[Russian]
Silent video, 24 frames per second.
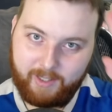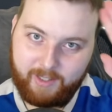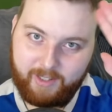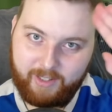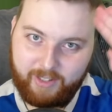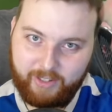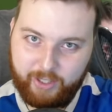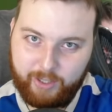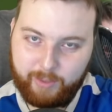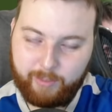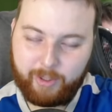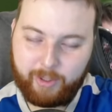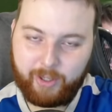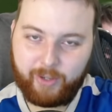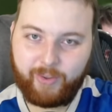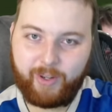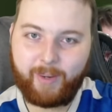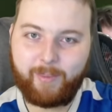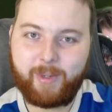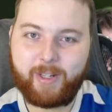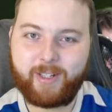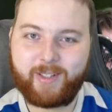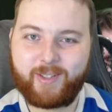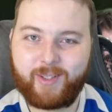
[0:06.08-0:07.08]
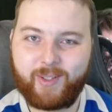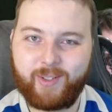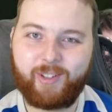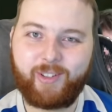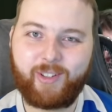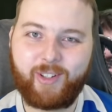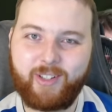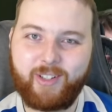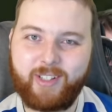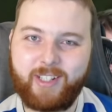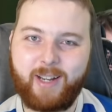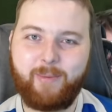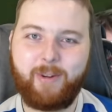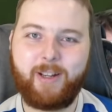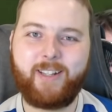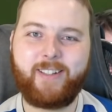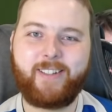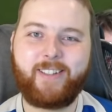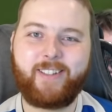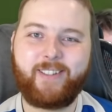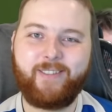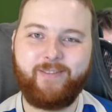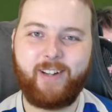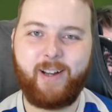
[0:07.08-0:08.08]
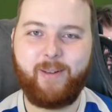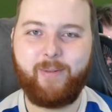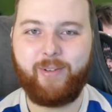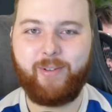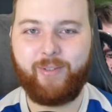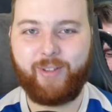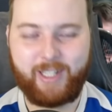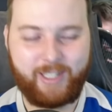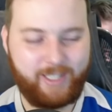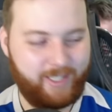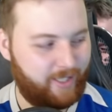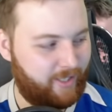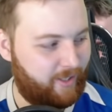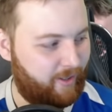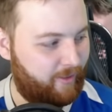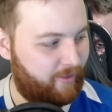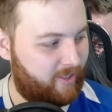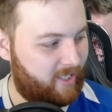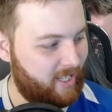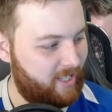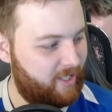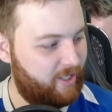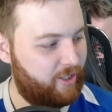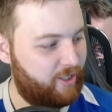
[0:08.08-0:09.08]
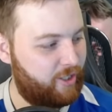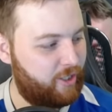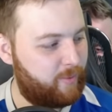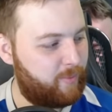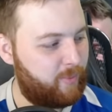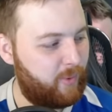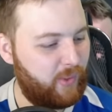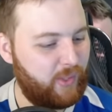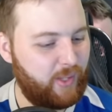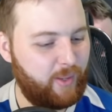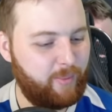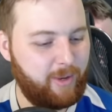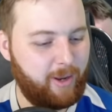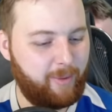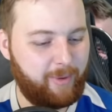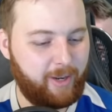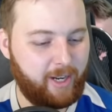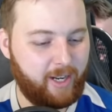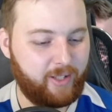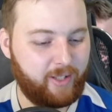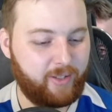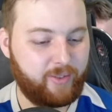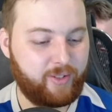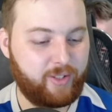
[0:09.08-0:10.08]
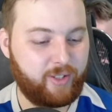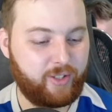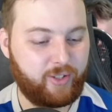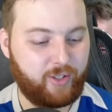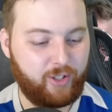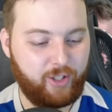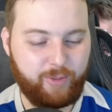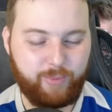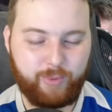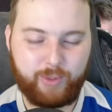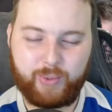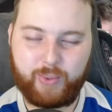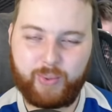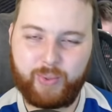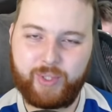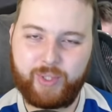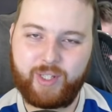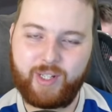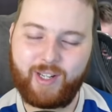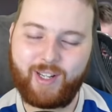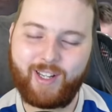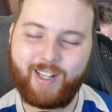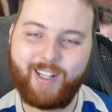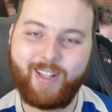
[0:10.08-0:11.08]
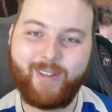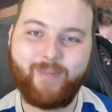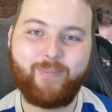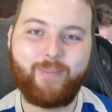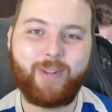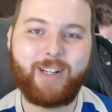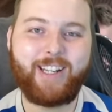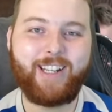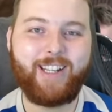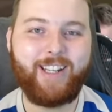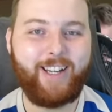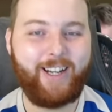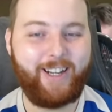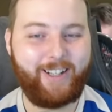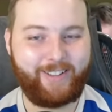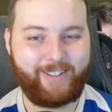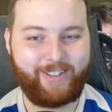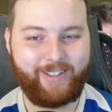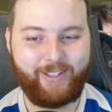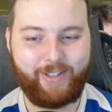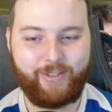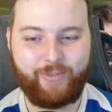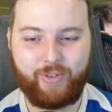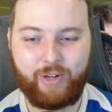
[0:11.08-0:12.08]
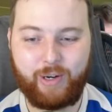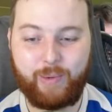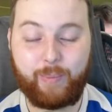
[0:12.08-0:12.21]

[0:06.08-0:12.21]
Доброго времени суток, друзья мои, с вами Владислав. Садитесь поудобнее, приготовьте что-нибудь вкусненькое и приятного вам